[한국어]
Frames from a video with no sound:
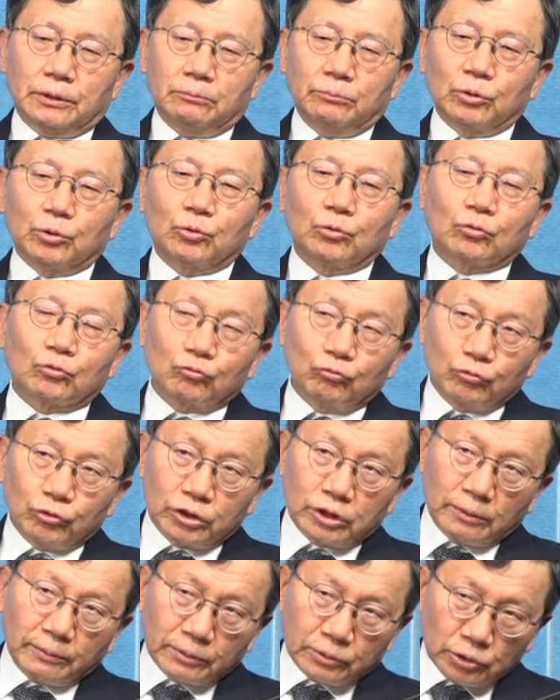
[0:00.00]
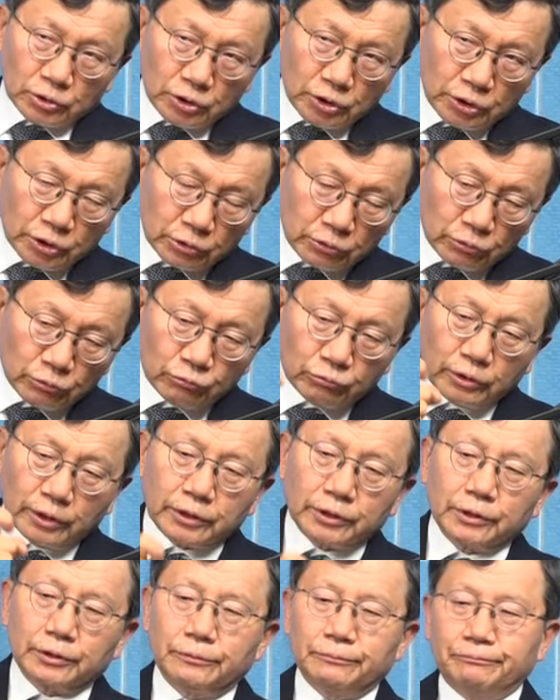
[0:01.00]
미국을 군기 잡아서 질질 끌고 가야
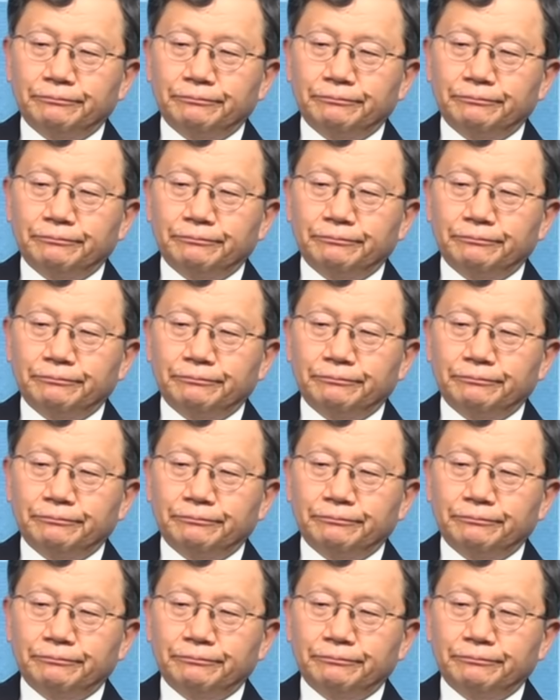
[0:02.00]
돼요.